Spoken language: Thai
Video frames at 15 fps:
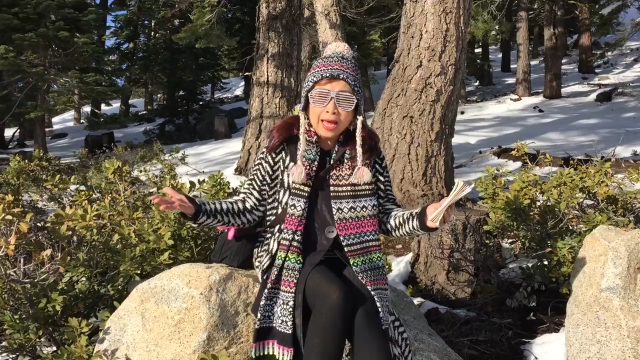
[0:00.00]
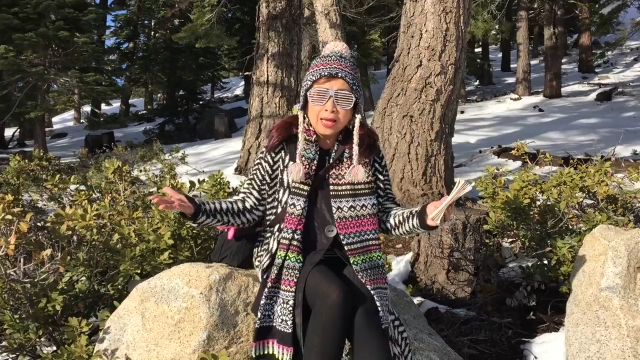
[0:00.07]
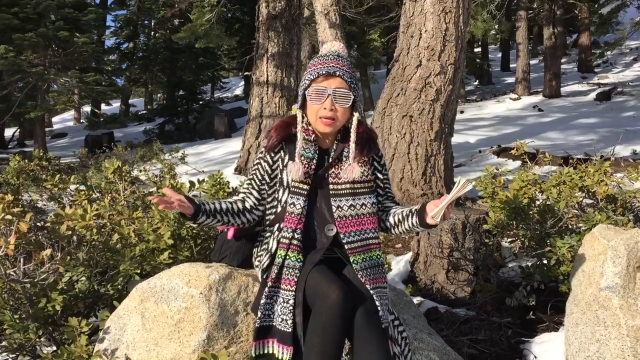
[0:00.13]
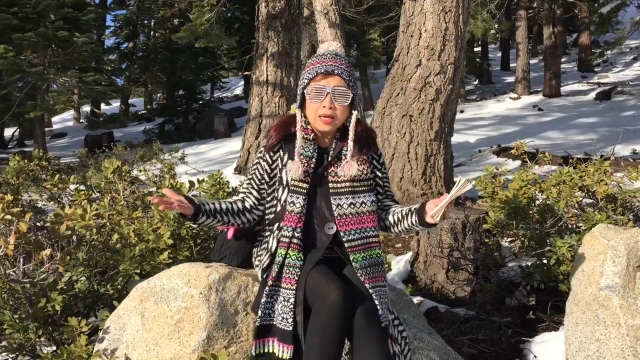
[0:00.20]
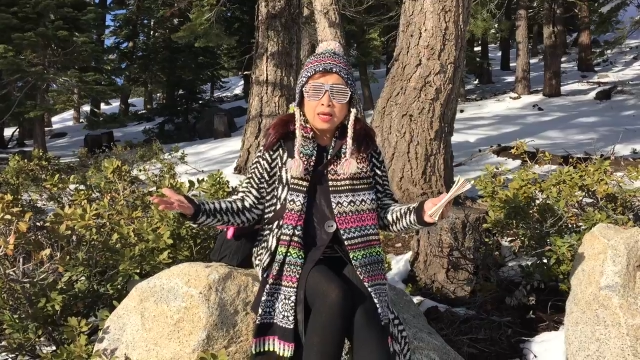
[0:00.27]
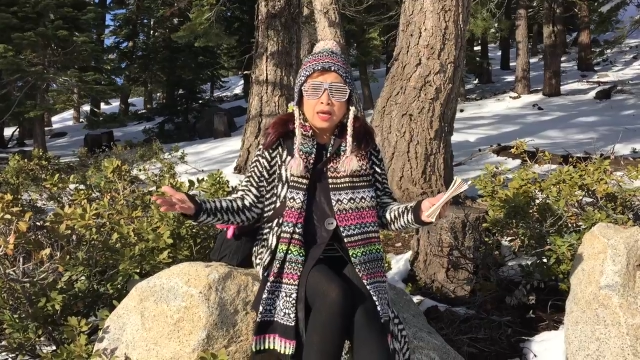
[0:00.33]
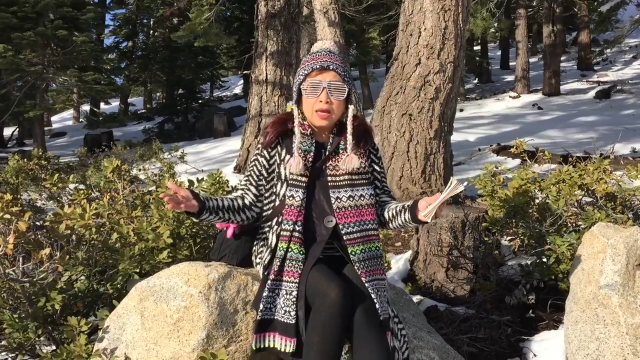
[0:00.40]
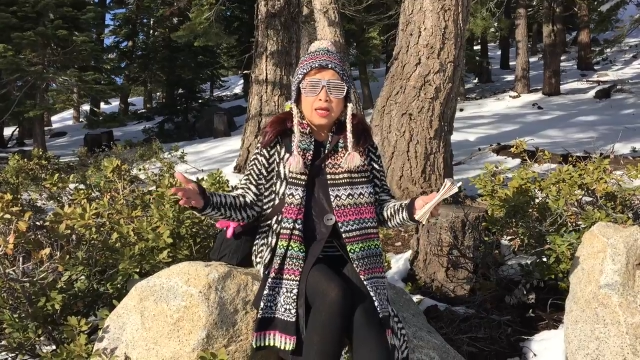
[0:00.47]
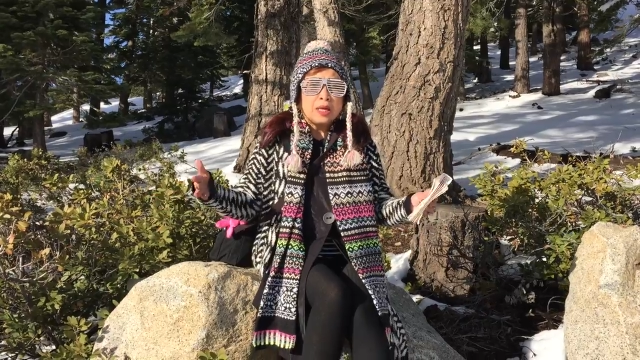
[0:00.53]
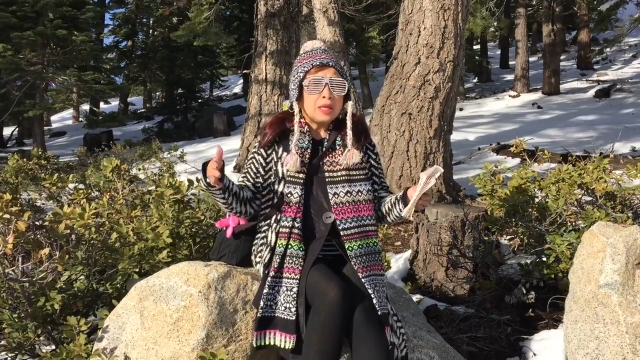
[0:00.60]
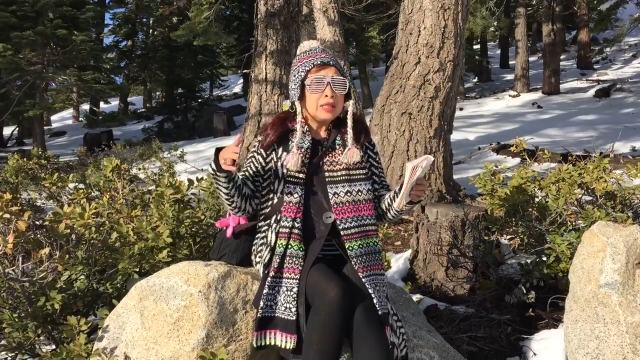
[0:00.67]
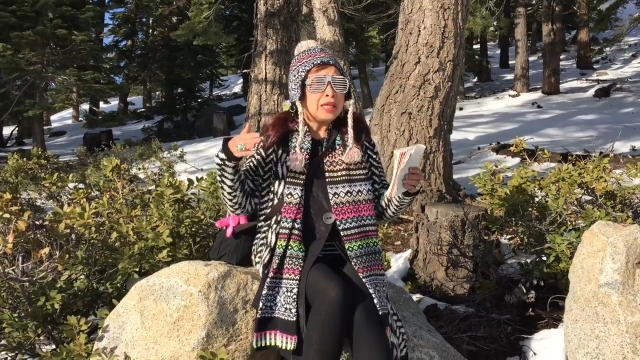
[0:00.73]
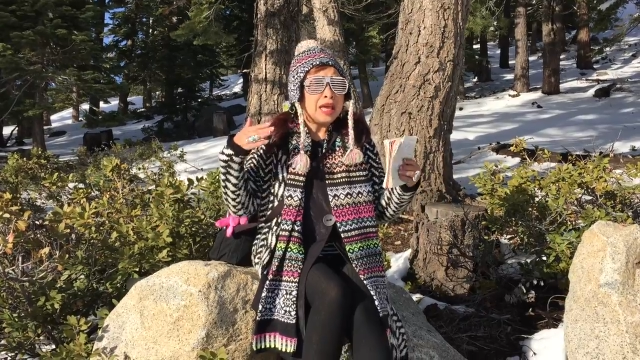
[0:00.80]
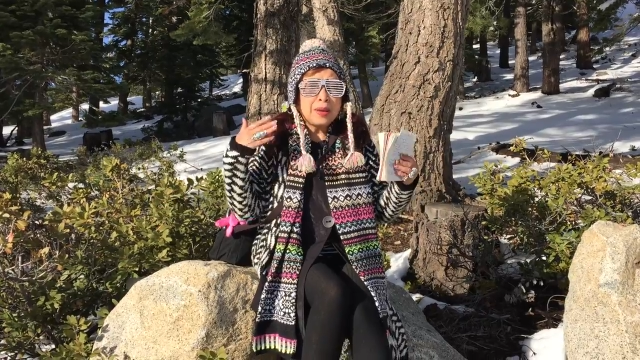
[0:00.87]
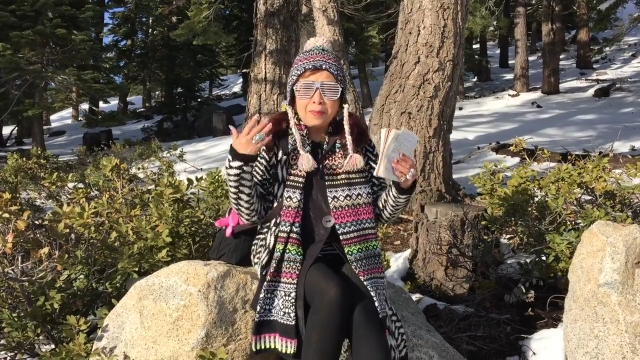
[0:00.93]
คะ
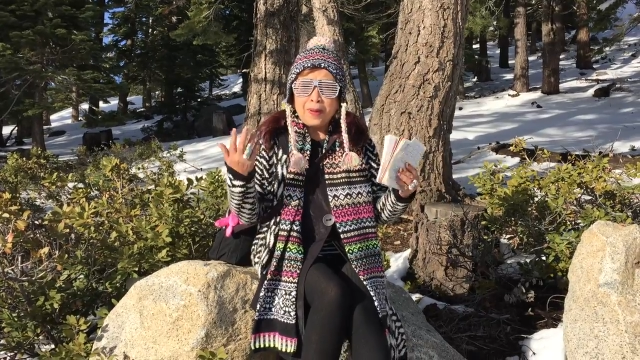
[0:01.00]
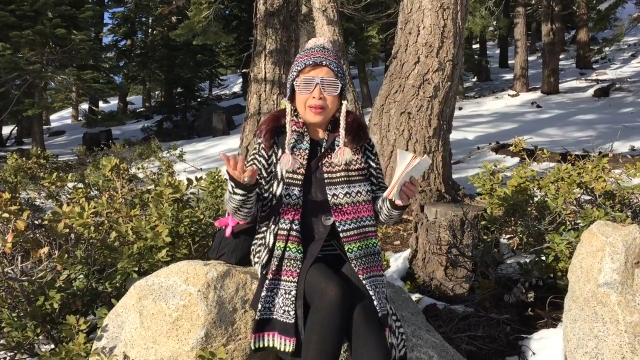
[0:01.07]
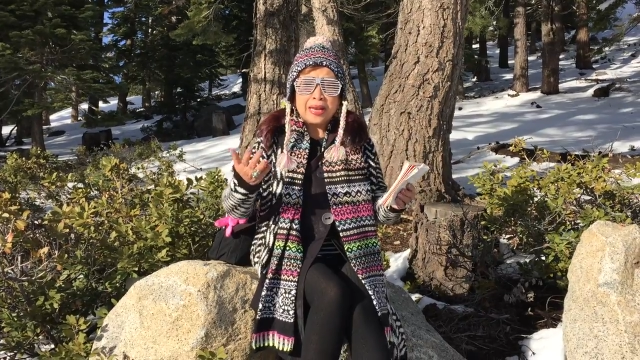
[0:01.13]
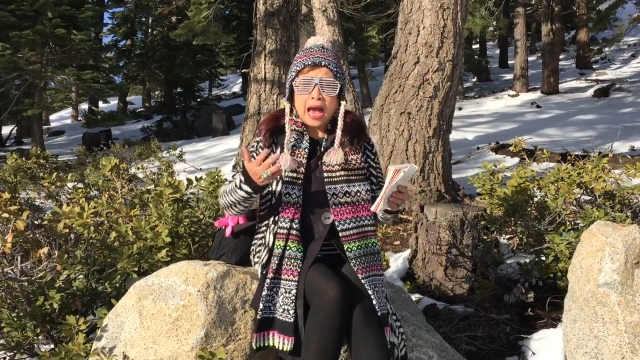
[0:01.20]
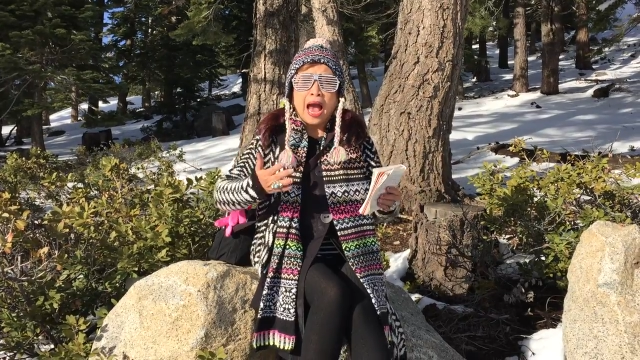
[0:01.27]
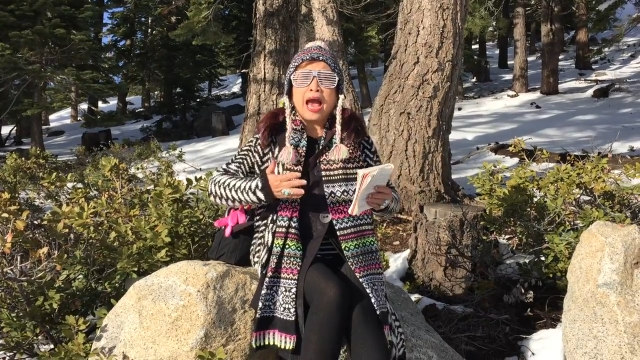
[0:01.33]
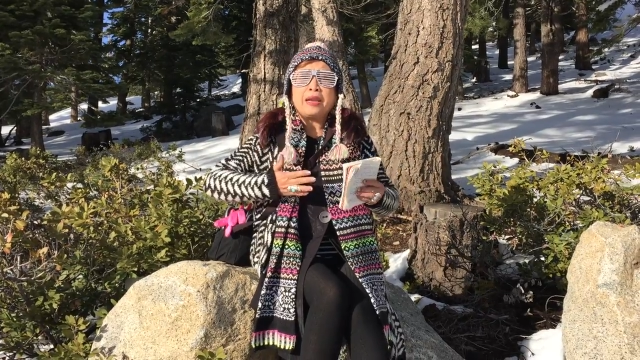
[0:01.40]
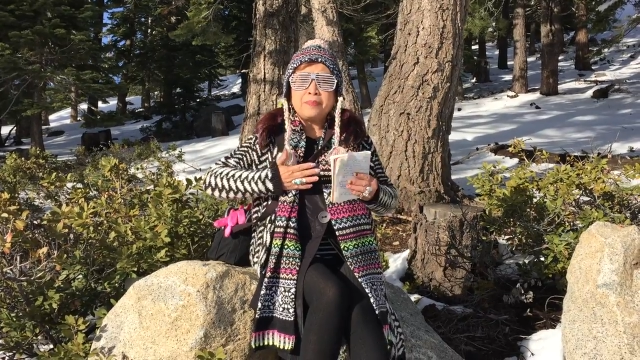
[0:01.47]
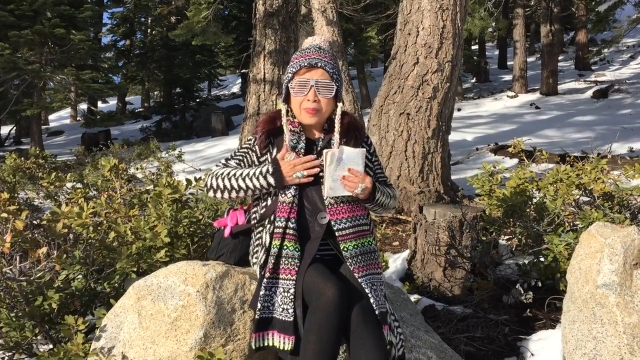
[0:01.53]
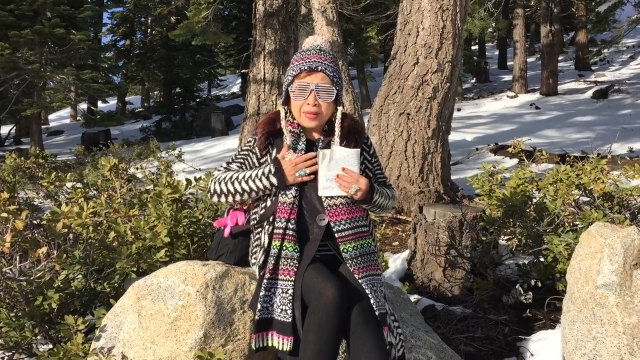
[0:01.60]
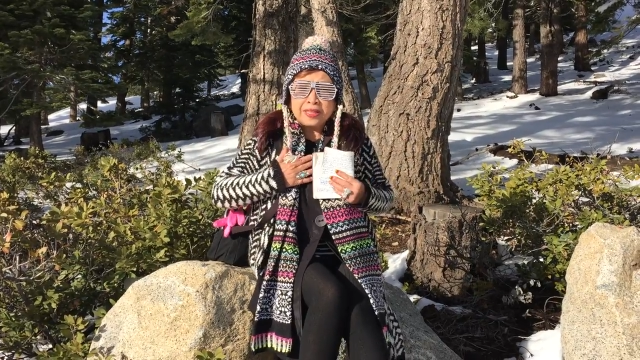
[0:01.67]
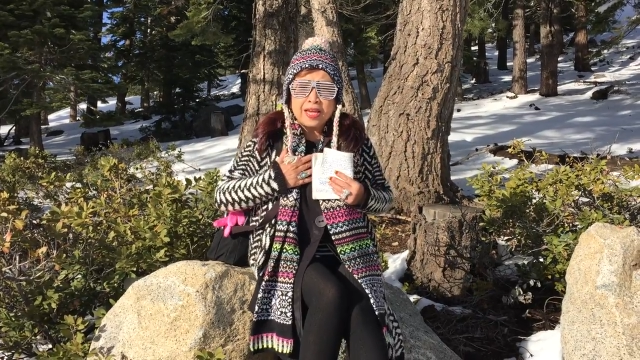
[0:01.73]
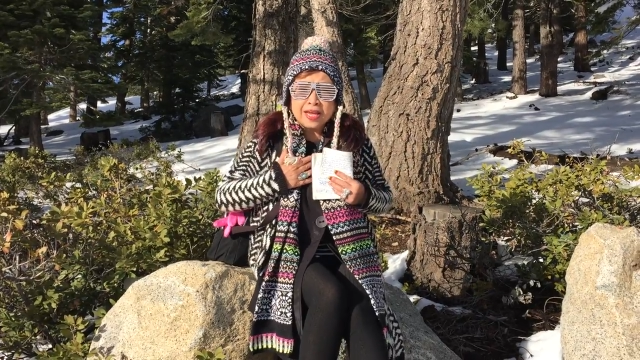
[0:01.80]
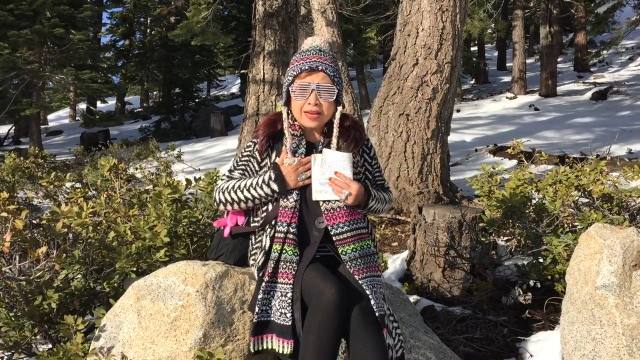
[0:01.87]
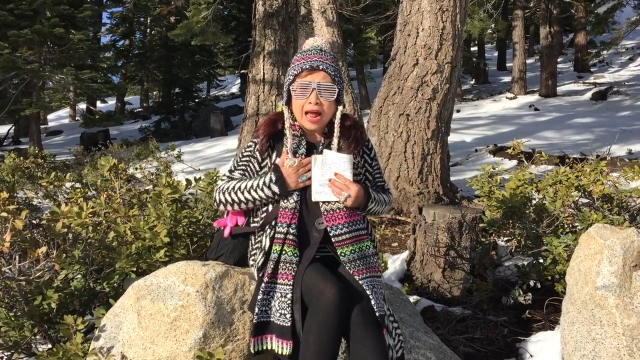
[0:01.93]
ที่เป็นอันเป็
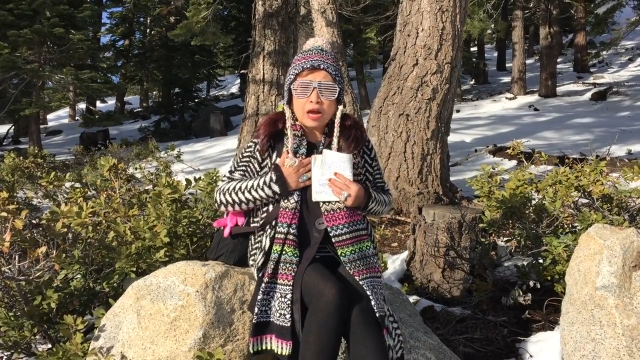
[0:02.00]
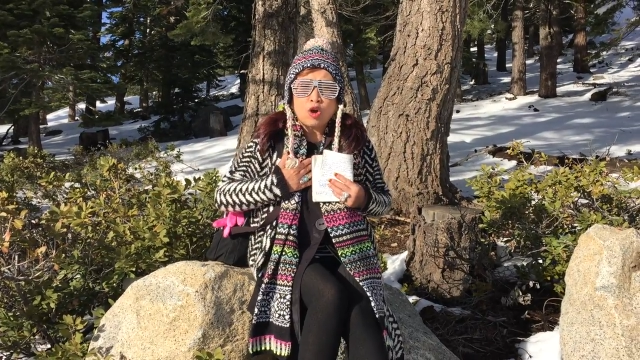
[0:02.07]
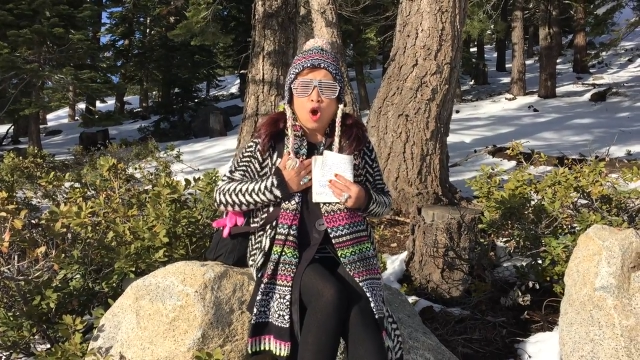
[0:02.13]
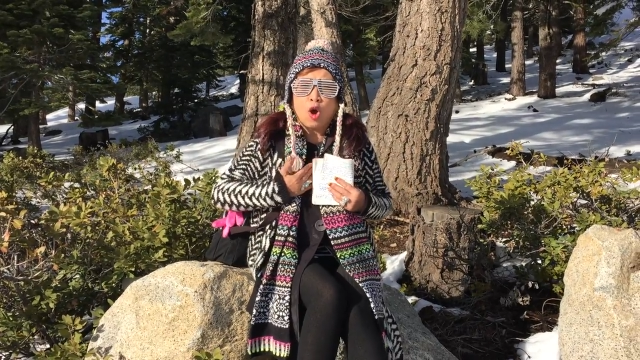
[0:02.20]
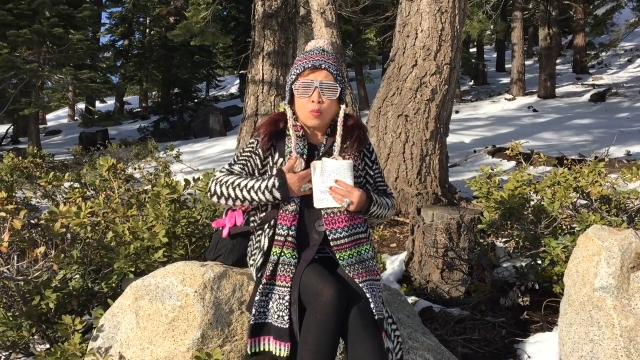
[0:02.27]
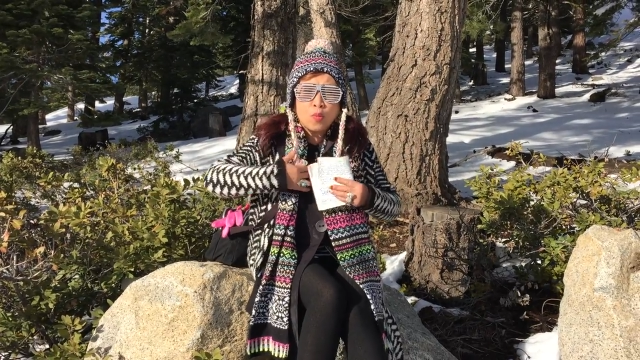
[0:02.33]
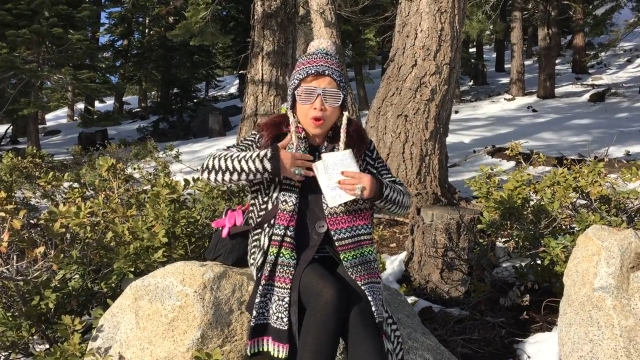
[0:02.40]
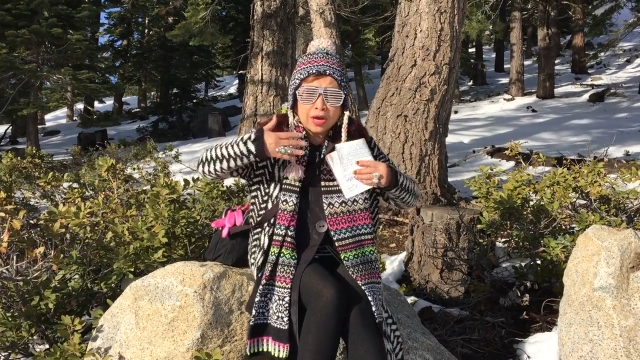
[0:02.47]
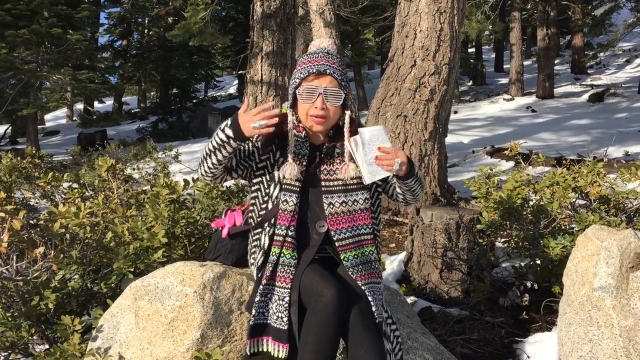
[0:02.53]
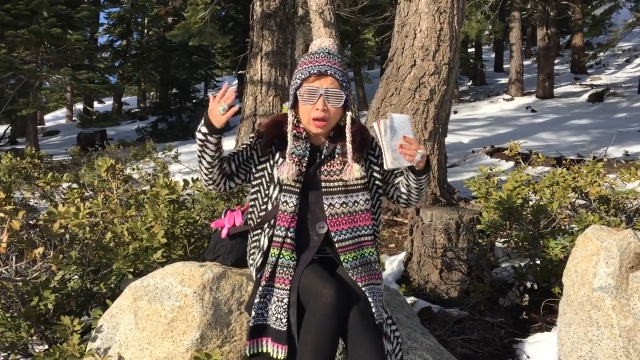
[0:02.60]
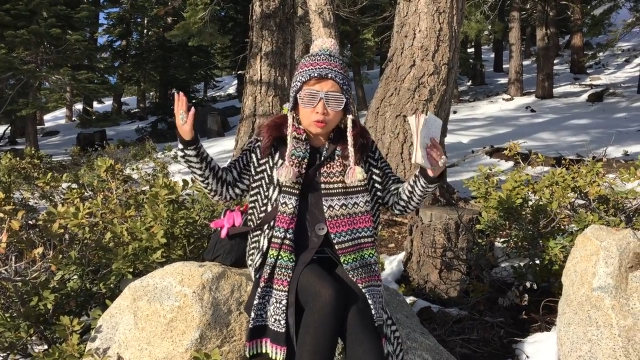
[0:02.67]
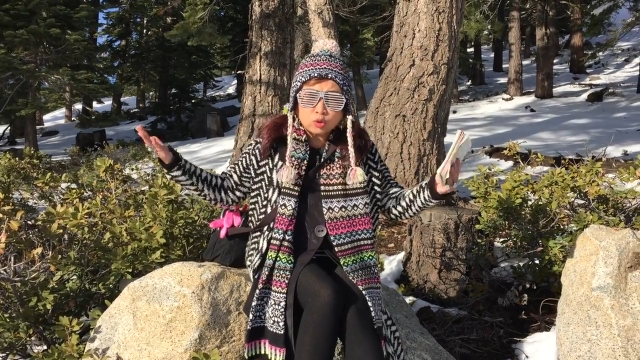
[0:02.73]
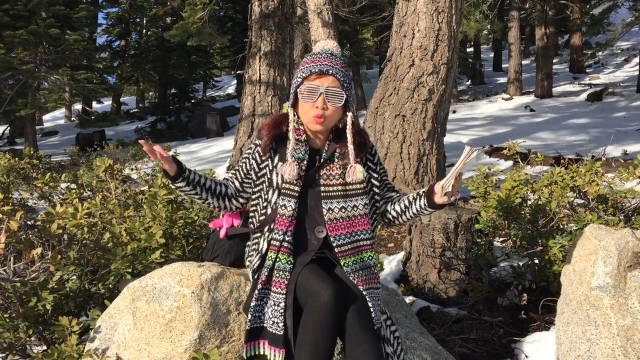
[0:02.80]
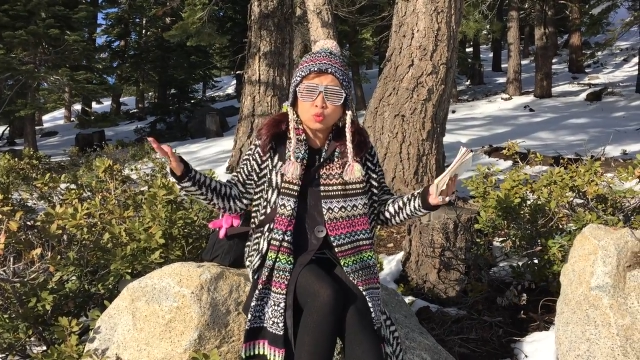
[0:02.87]
นที่รักของพวกเรา